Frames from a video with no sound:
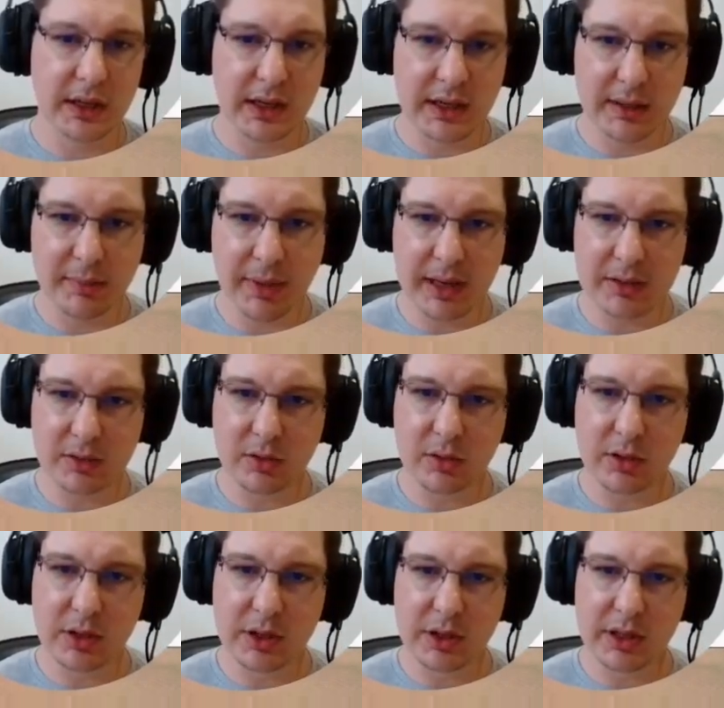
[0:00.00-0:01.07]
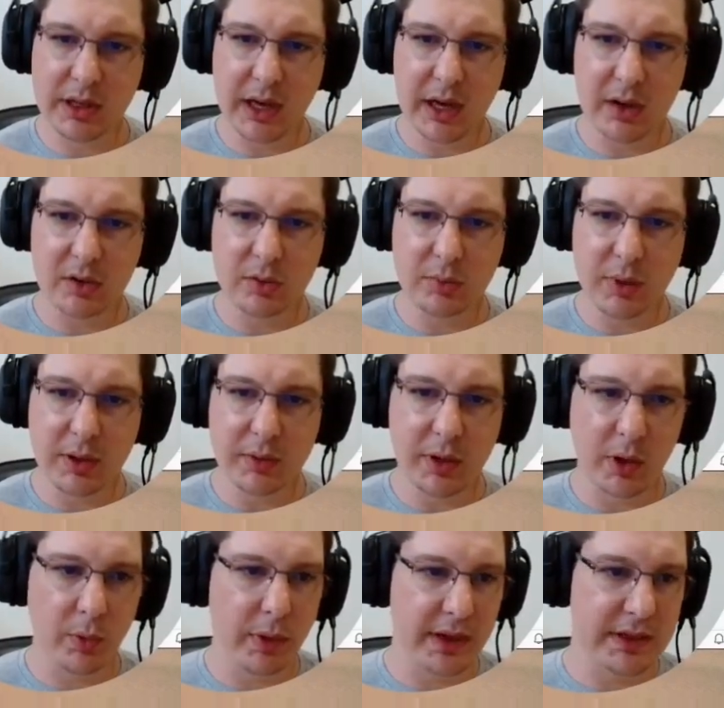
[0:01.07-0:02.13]
aquele método de criar uma
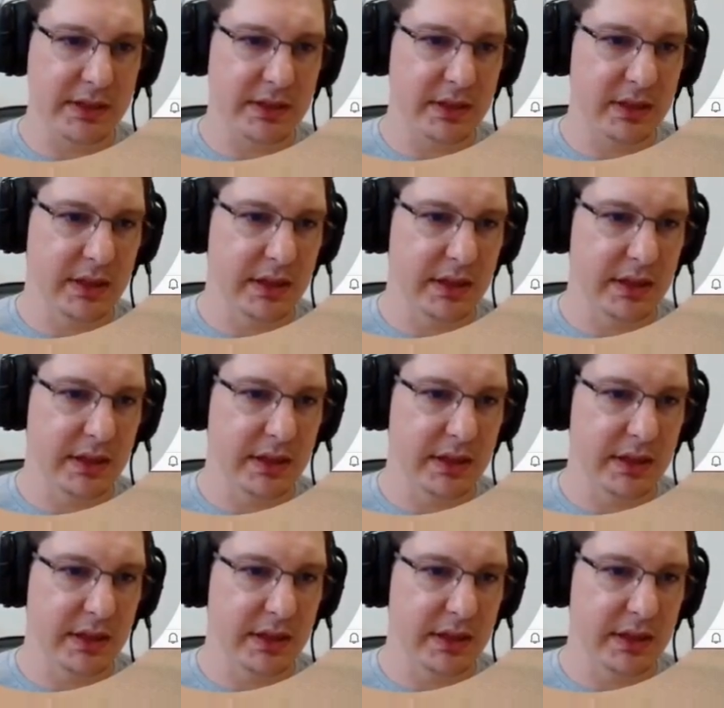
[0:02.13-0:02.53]
request